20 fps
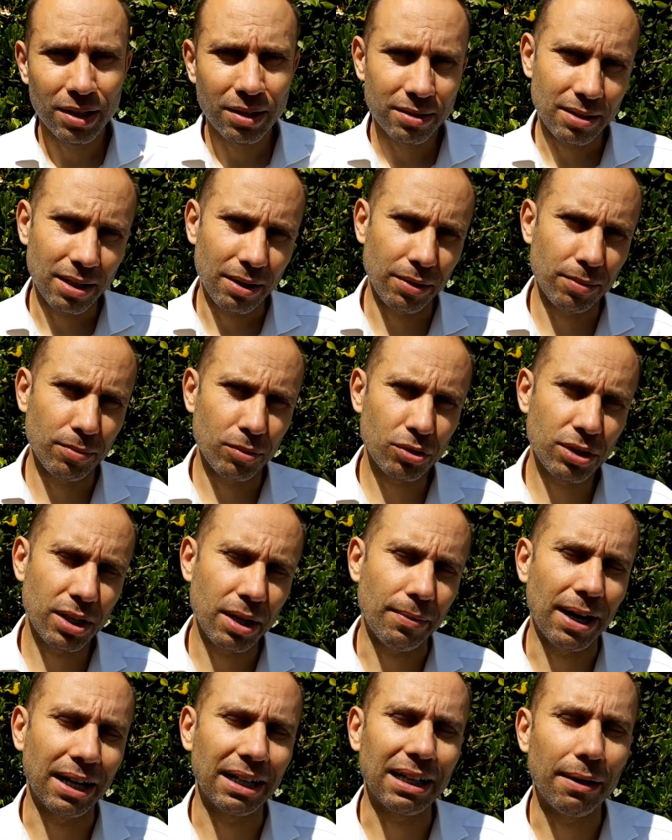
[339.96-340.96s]
sabemos que
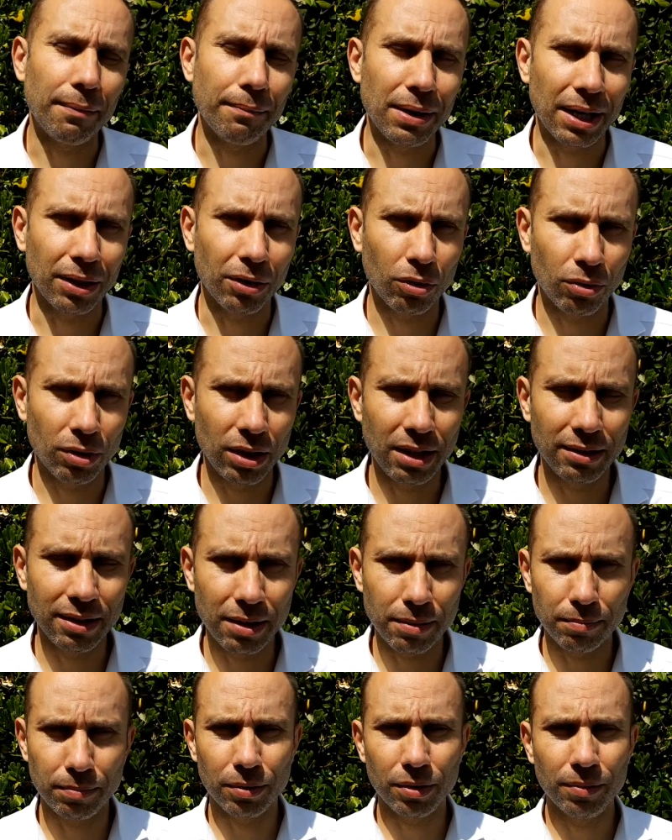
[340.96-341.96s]
van cambiando con el
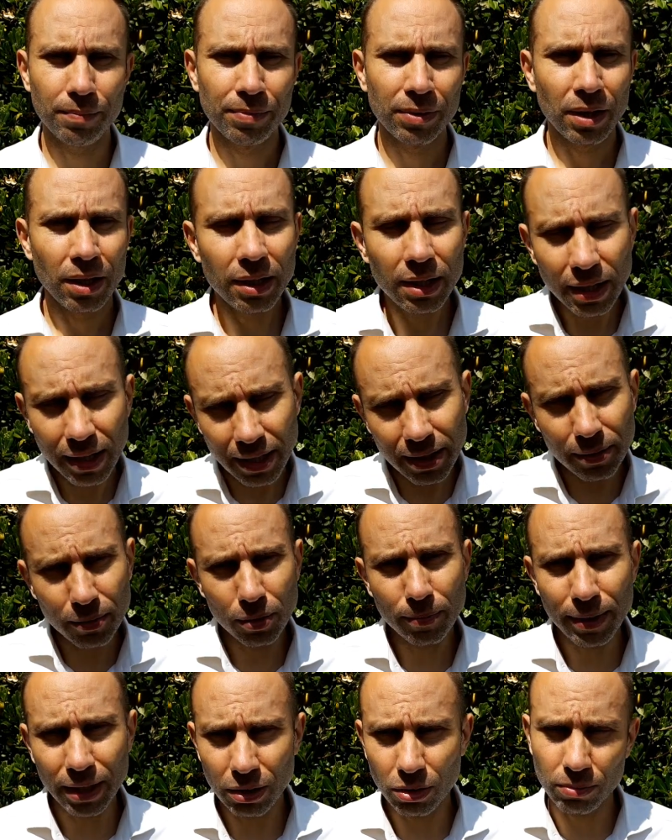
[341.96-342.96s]
tiempo y que de
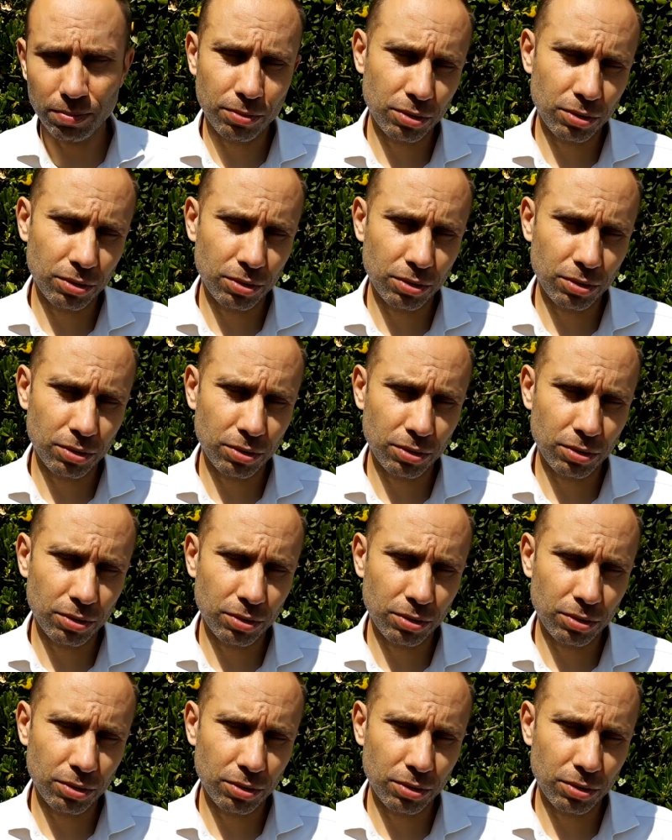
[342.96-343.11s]
momento,